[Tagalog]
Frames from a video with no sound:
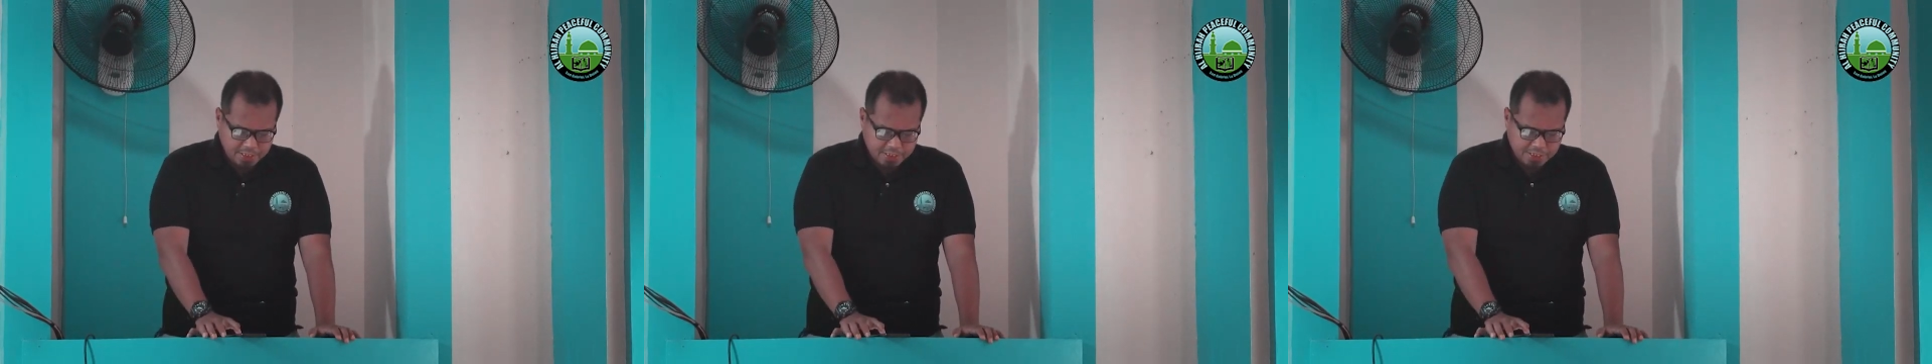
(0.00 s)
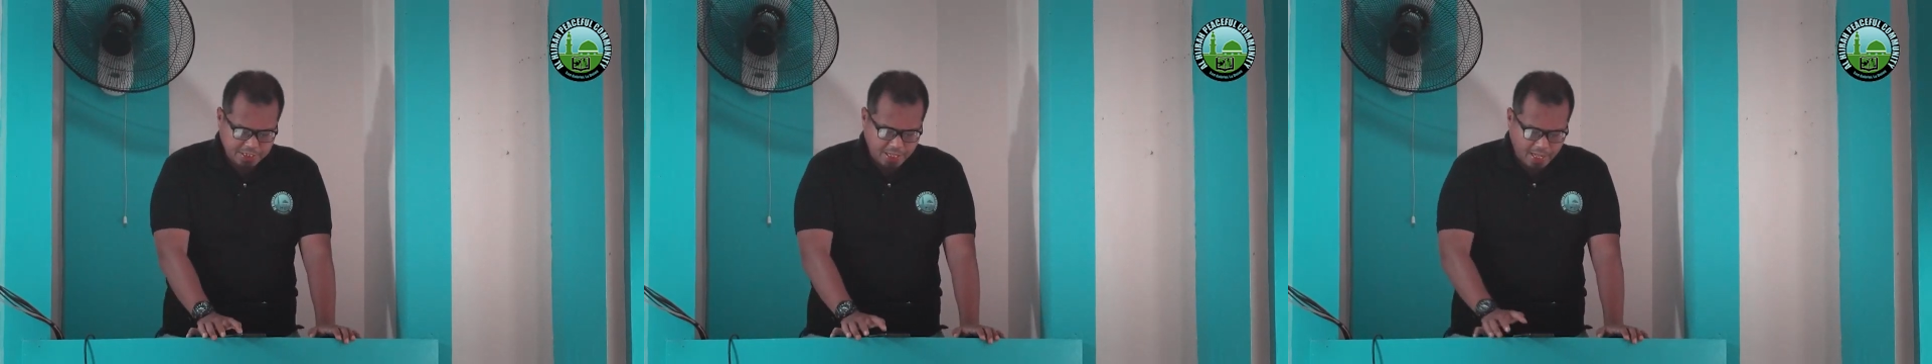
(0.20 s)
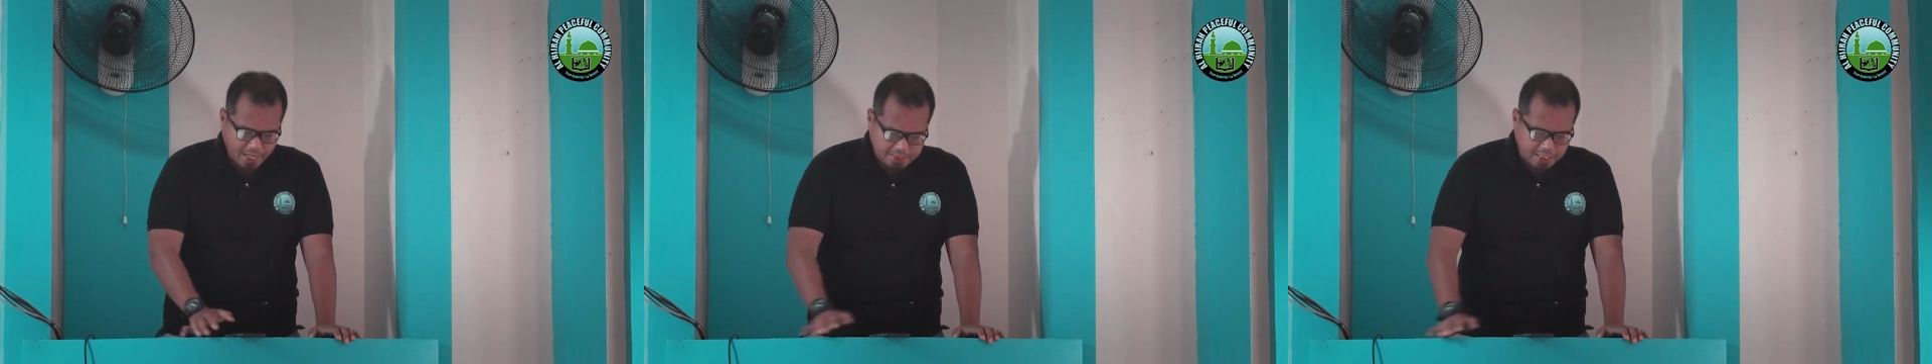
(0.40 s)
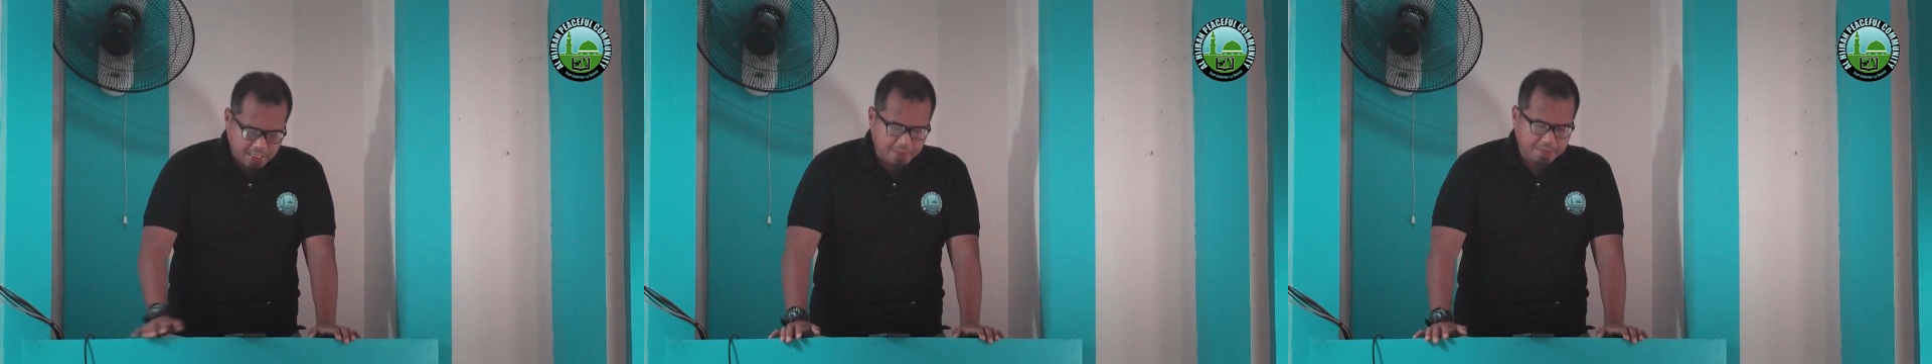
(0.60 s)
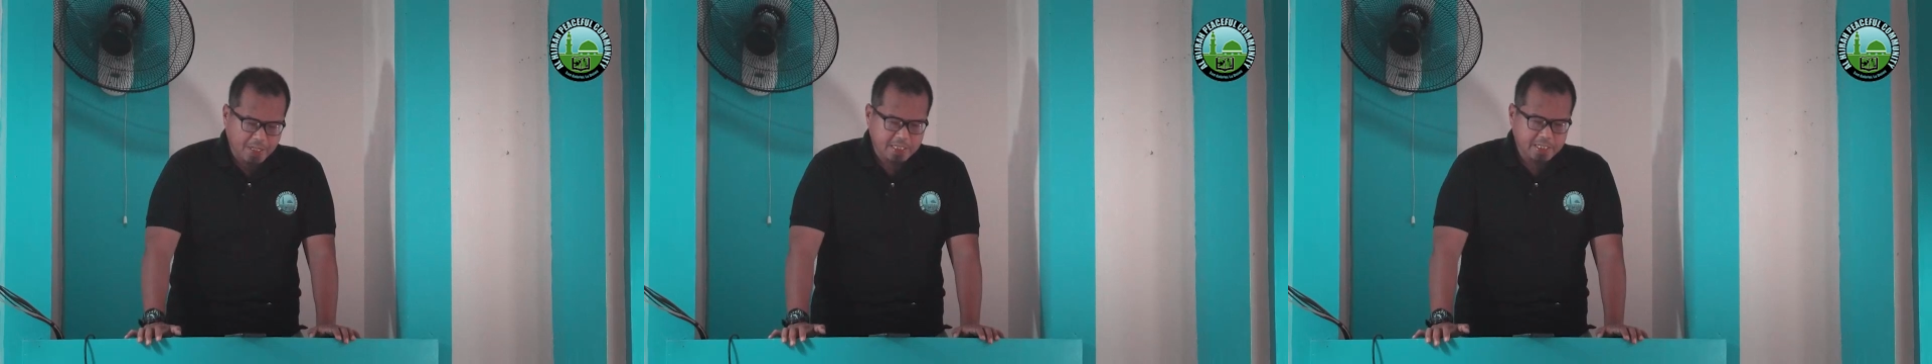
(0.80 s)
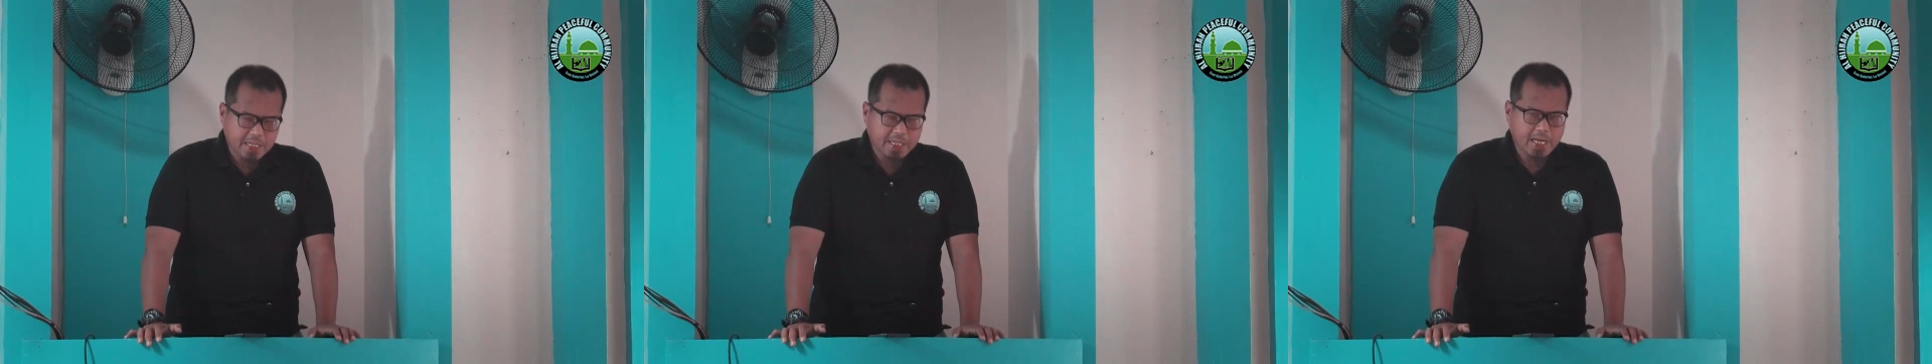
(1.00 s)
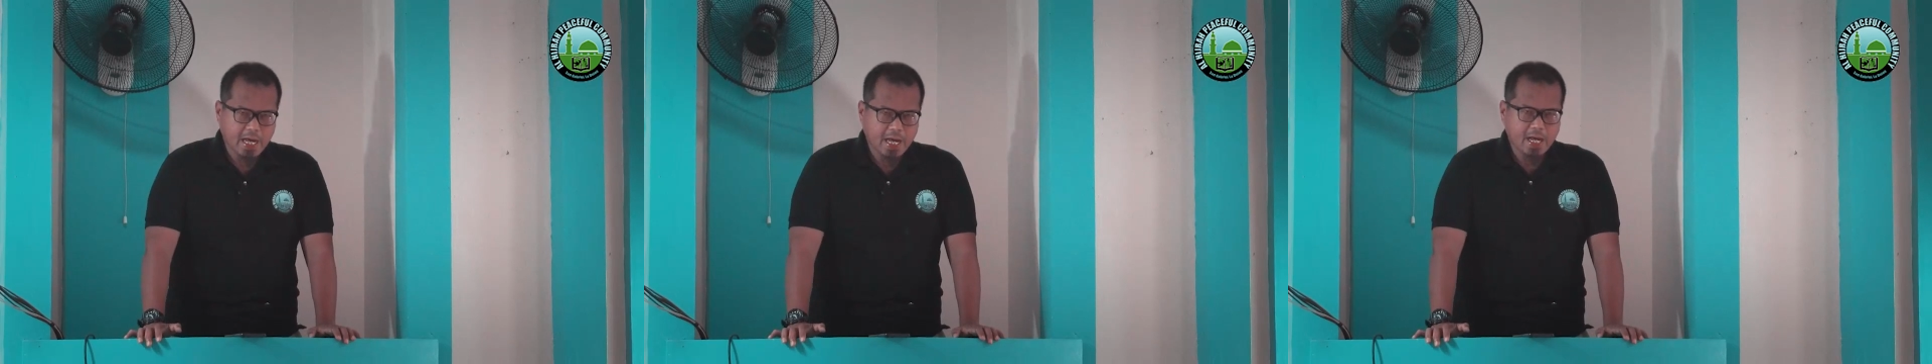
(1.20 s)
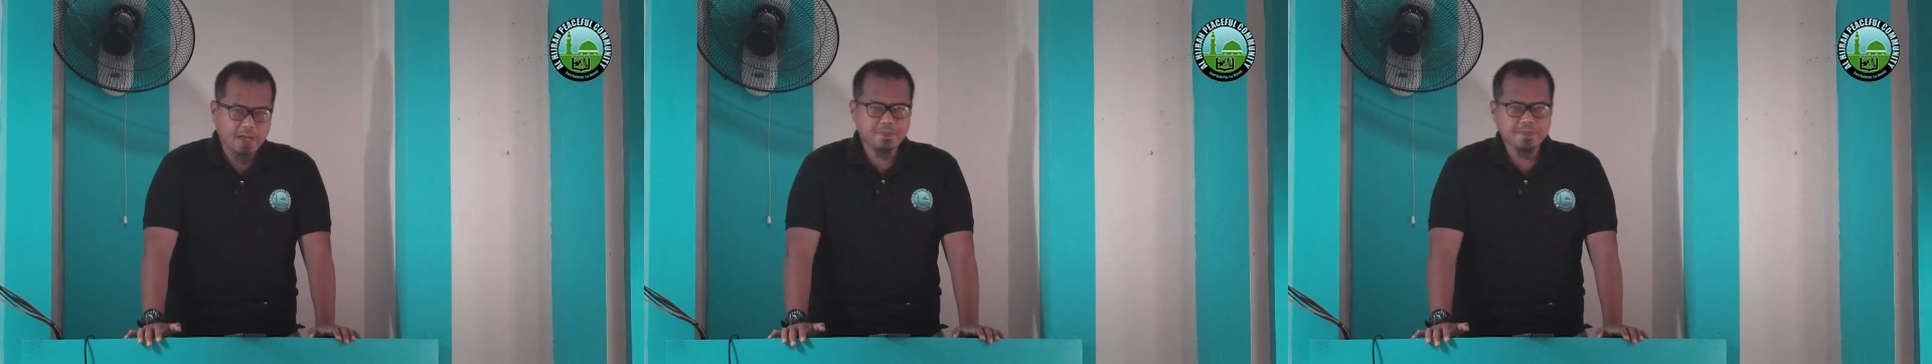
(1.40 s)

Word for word: siya ang tagapaglikha,